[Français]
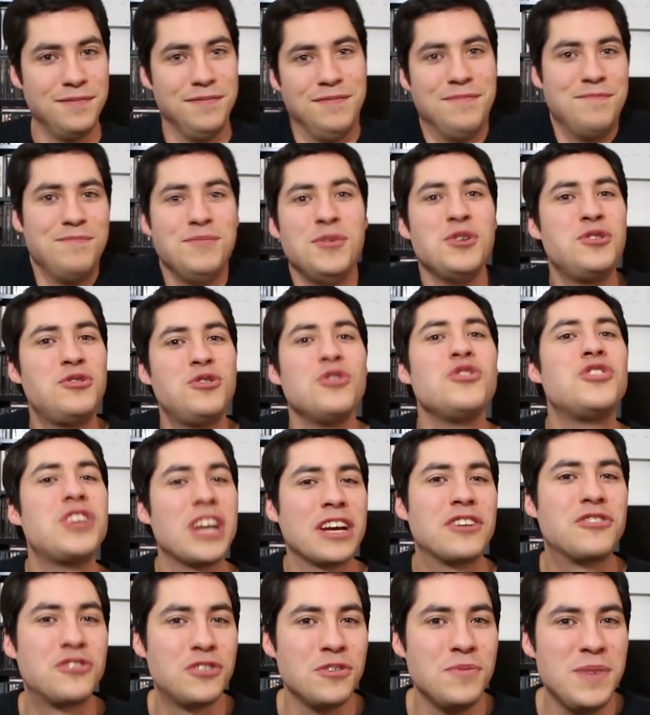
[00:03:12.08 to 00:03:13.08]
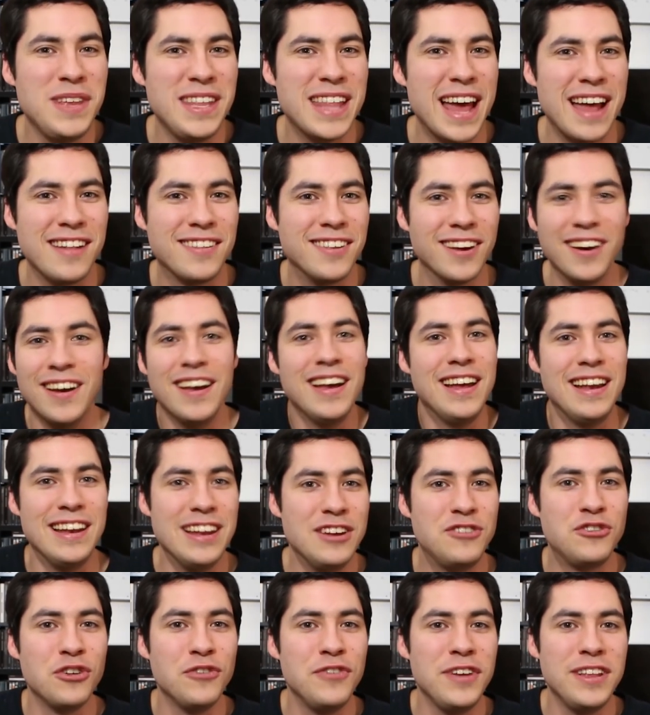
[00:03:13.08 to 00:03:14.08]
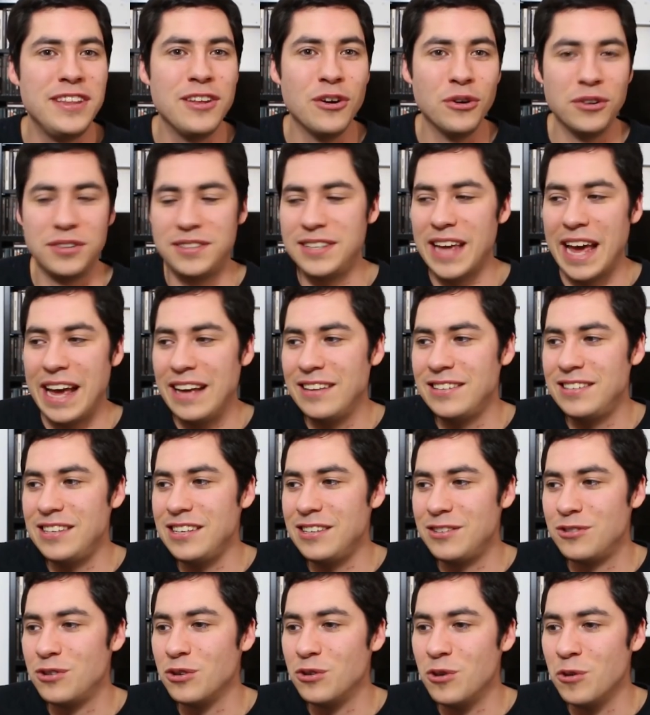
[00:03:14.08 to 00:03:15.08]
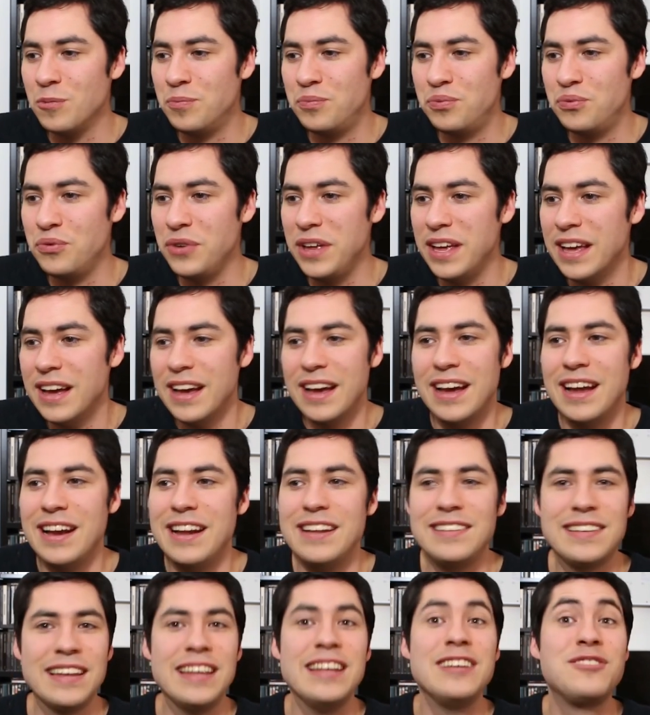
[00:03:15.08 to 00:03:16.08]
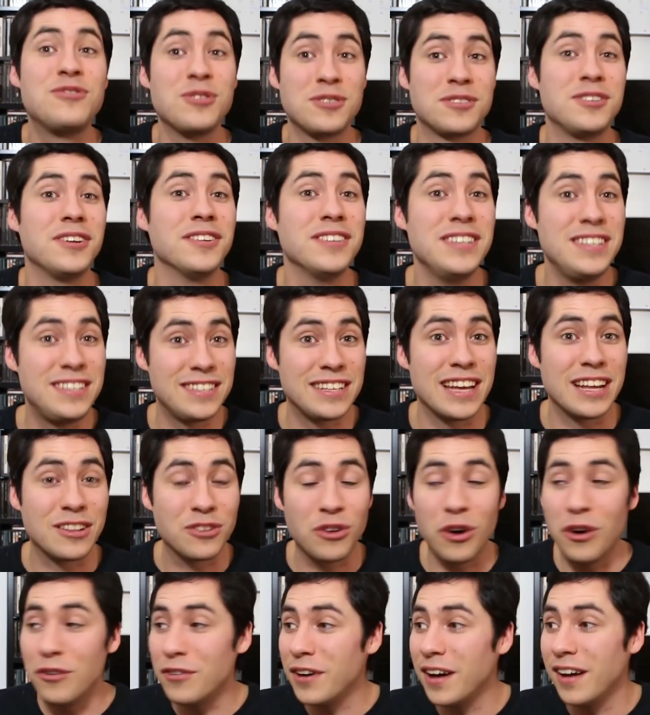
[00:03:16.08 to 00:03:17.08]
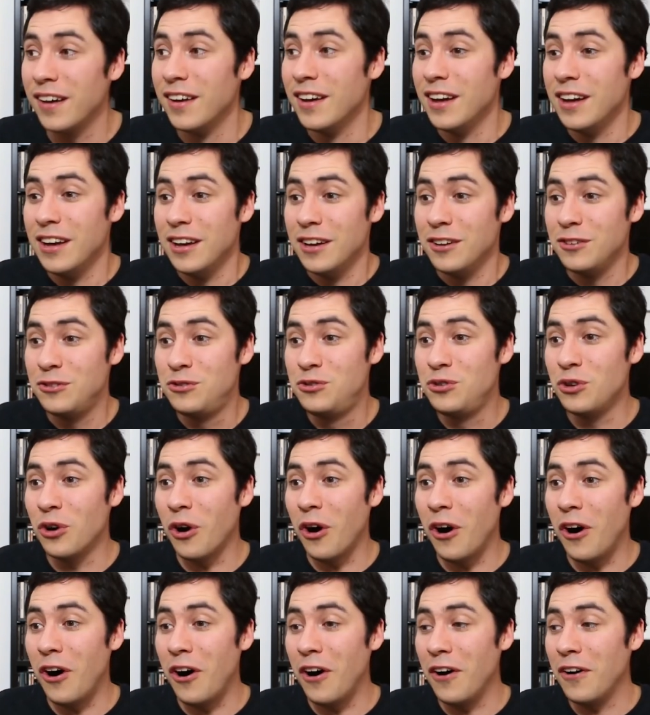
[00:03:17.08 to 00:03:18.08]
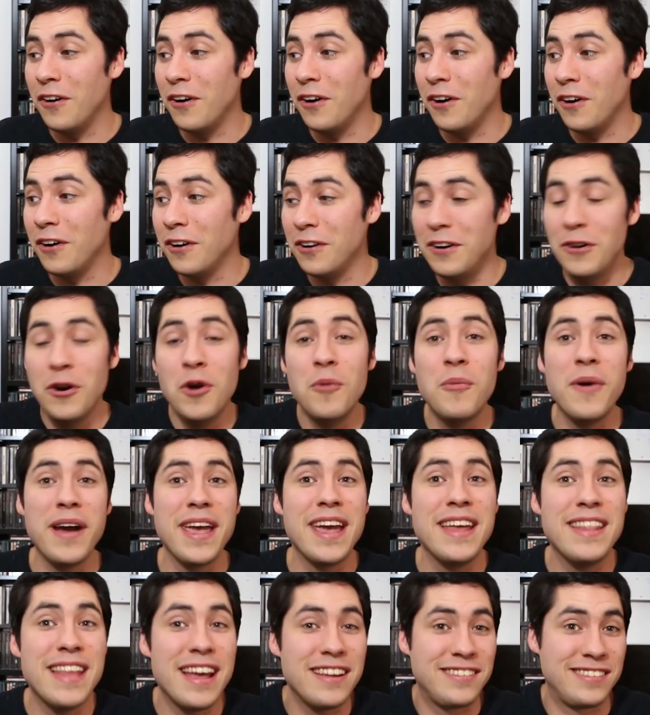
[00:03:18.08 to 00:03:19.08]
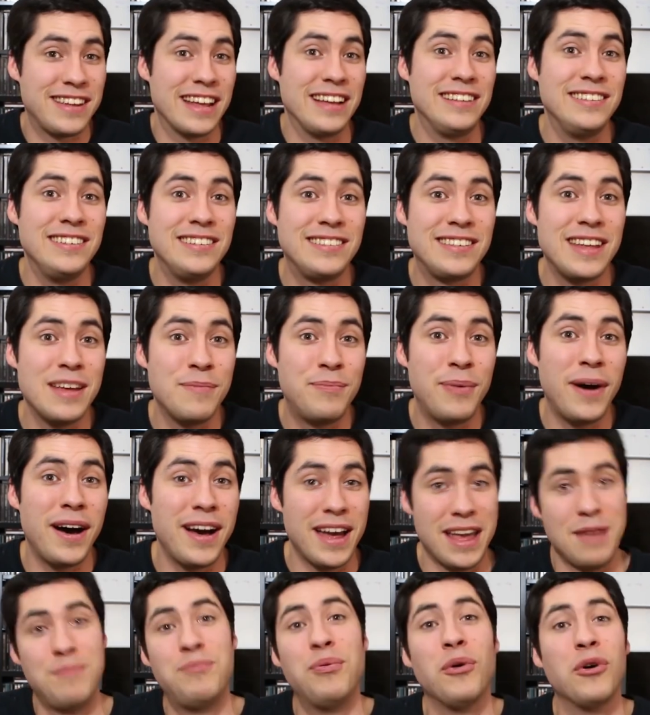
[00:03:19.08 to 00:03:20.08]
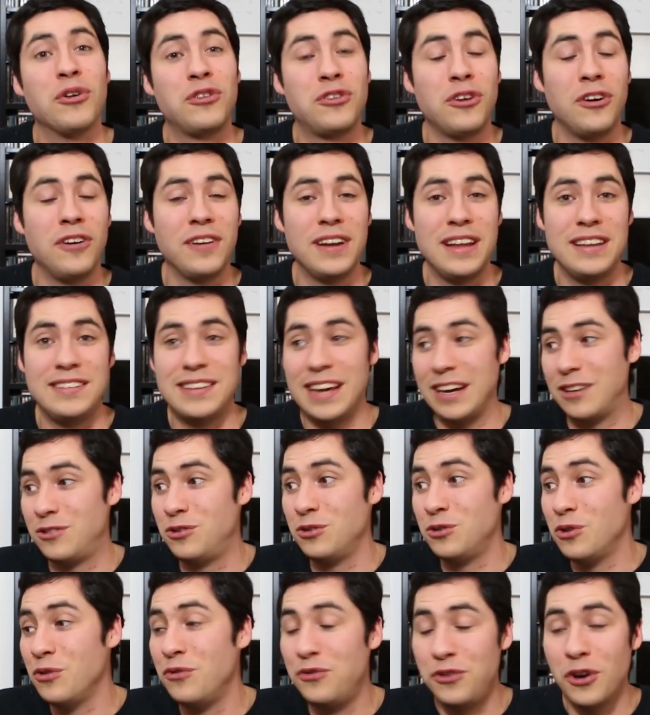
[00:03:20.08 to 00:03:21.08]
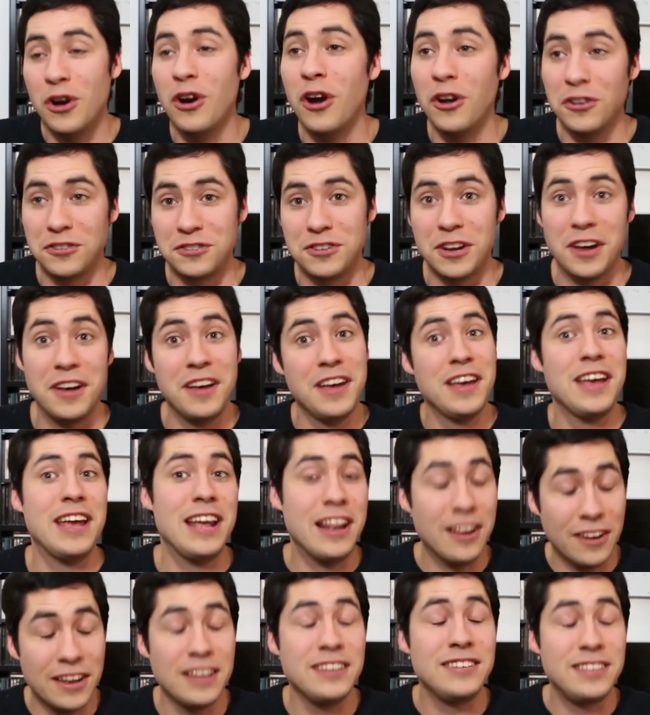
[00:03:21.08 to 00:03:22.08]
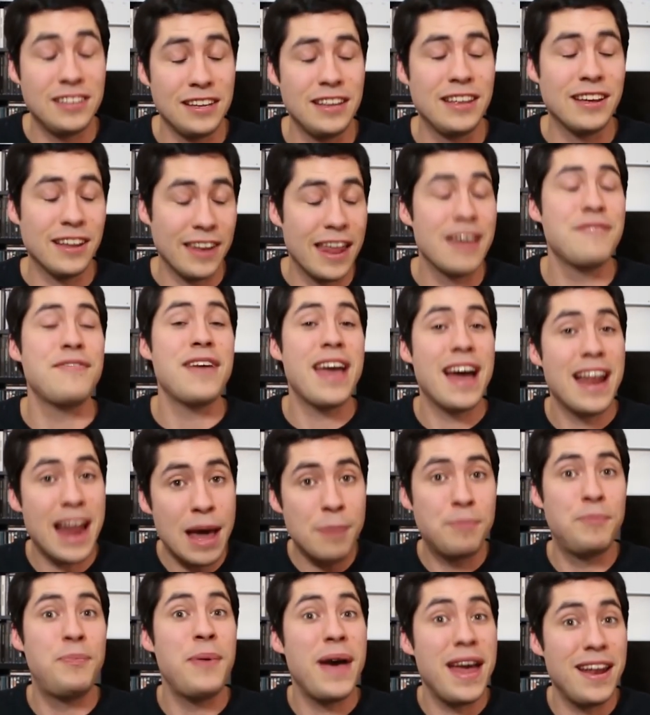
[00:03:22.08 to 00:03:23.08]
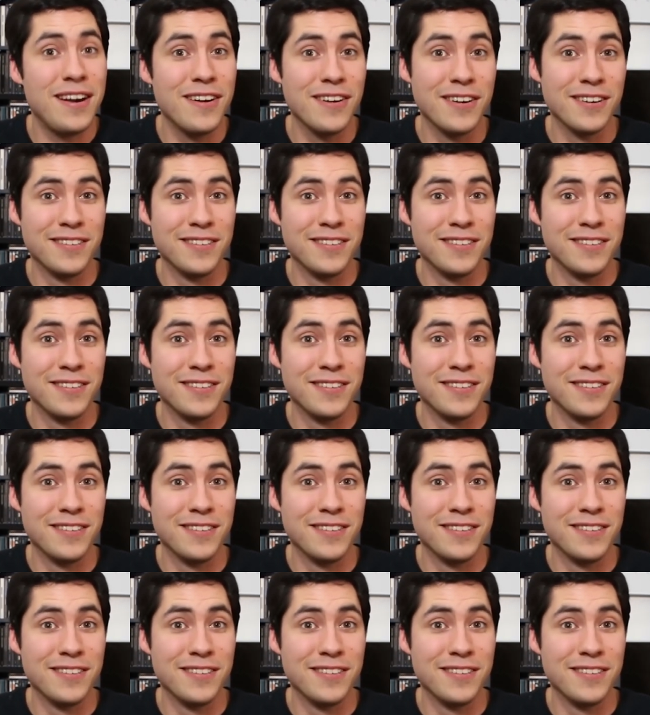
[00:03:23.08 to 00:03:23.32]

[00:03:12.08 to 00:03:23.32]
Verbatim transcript: Monsieur Jacques Cheminade, les jeux vidéo ça existe depuis les années 70-80, durant le Moyen-Âge ça n'existait pas, et pourtant les actes de violence, il y en avait à la peine.